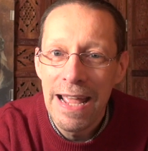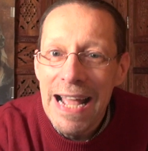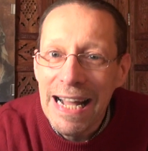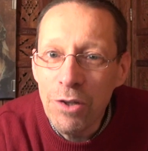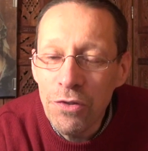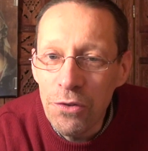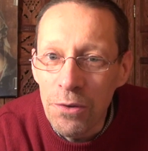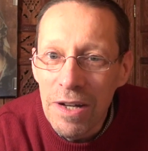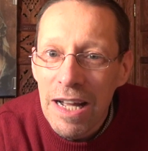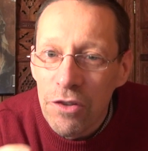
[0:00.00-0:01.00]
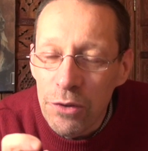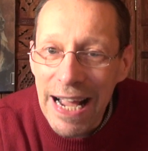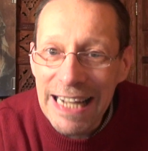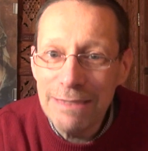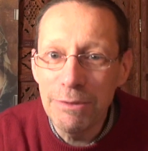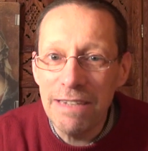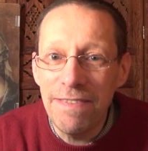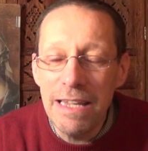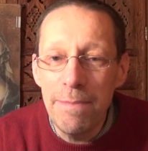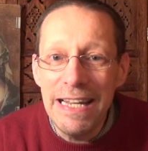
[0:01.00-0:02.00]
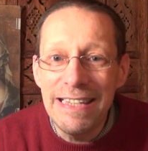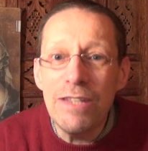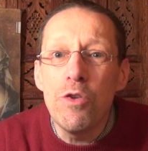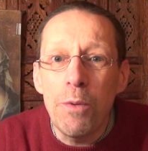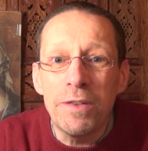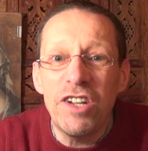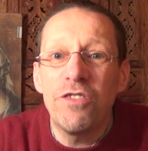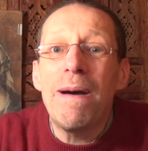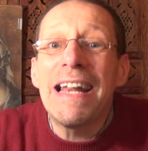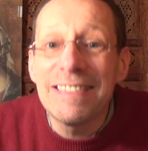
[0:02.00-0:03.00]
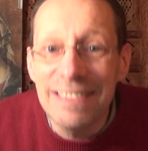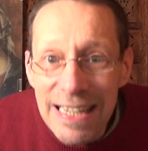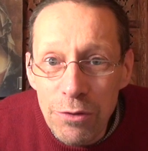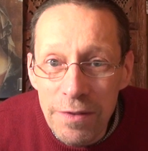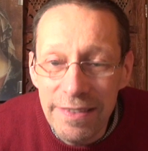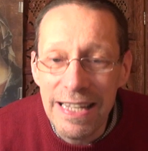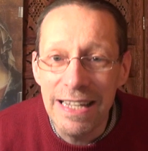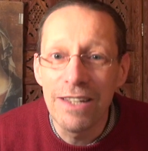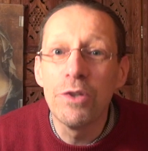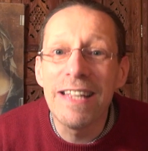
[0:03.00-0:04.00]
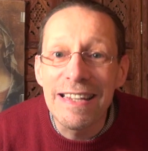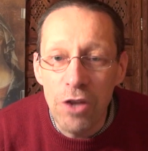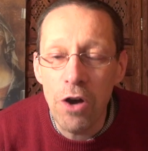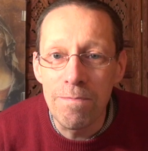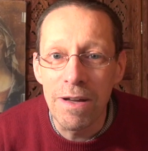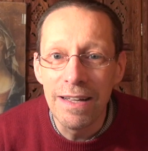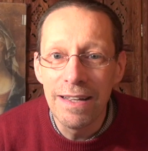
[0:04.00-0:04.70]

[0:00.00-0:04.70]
Attention, ce charisme d'infaillibilité ne protège pas la sainteté de cet homme